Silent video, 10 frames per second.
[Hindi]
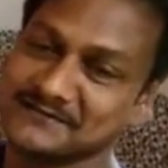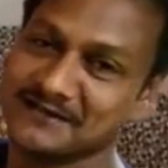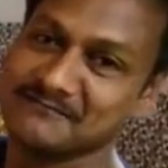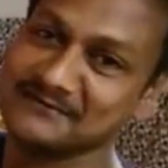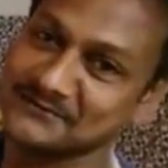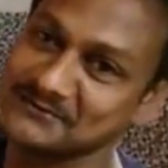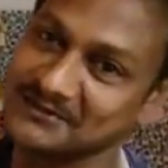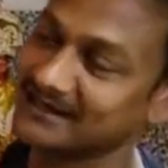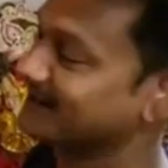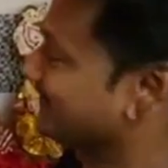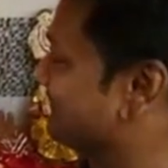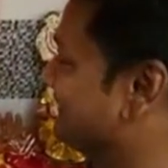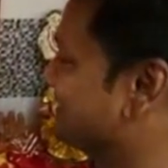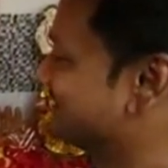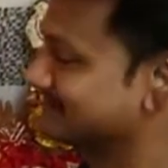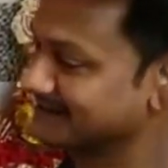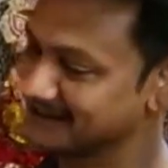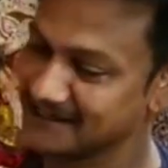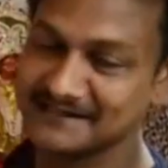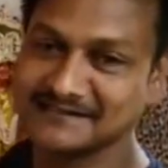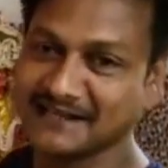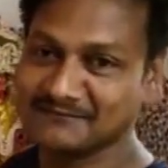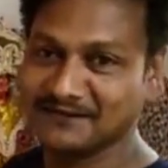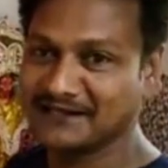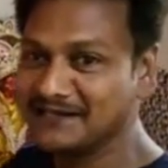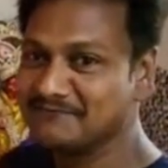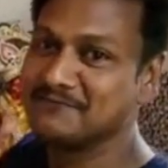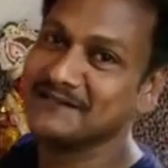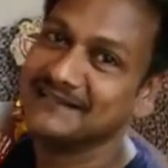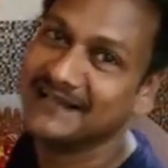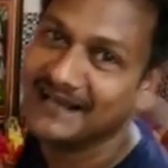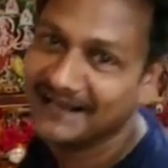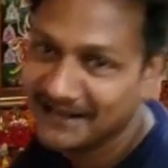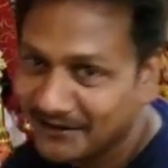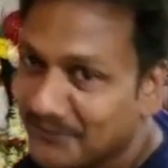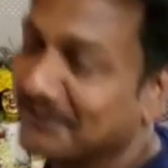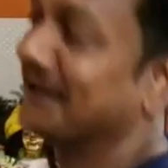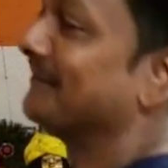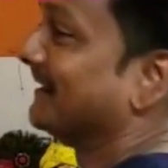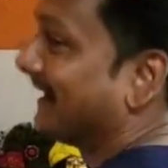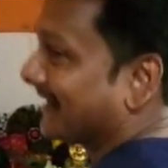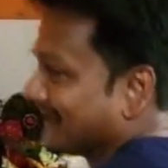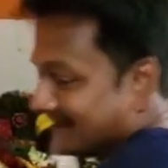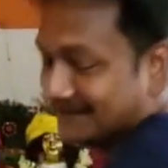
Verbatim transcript: सब में सुंदर करके भेज दिए साथ में गिफ्ट भी दिया है जो कि हम दिखा रहे